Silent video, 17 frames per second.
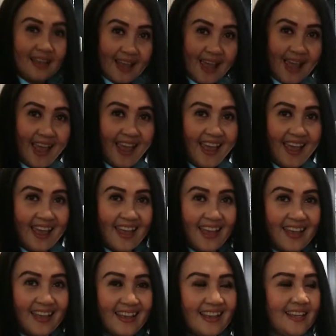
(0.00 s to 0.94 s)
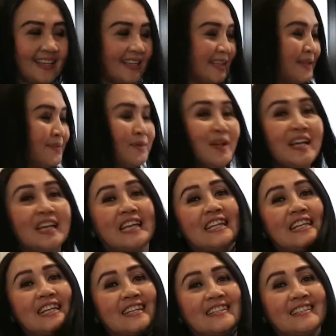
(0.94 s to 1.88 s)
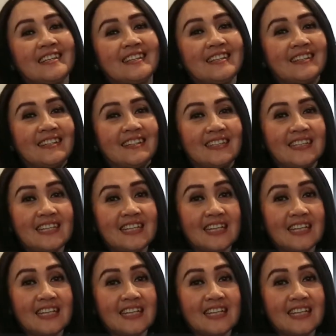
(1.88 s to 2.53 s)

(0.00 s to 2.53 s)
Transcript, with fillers: Hai, ketemu lagi dengan channel